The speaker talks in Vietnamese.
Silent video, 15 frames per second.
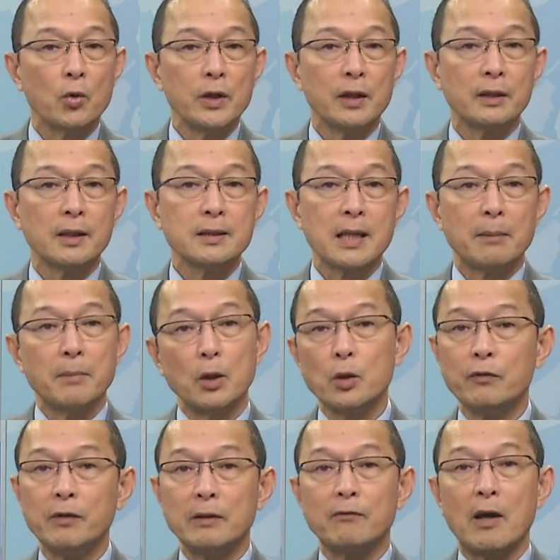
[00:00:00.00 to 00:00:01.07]
quý khán thính giả mời
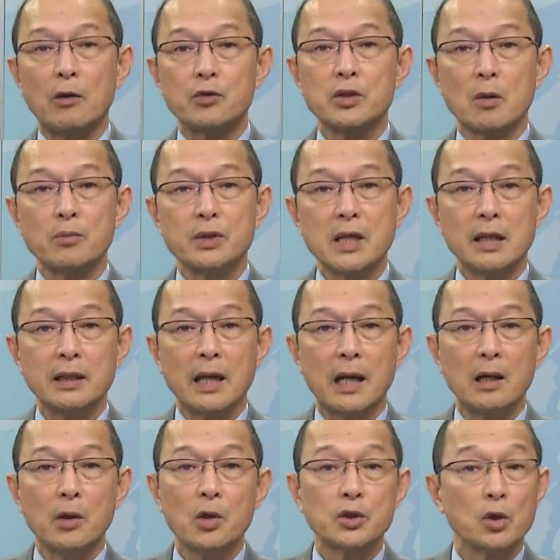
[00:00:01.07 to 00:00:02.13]
quý vị vào trong trang
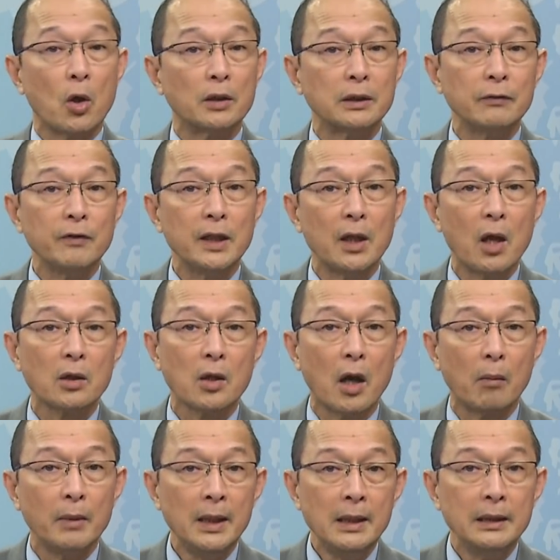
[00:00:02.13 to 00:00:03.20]
nhà lướt sài tv
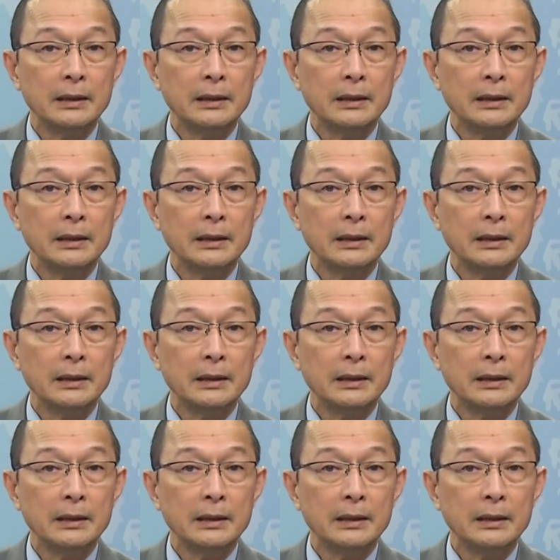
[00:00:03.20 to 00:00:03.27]
com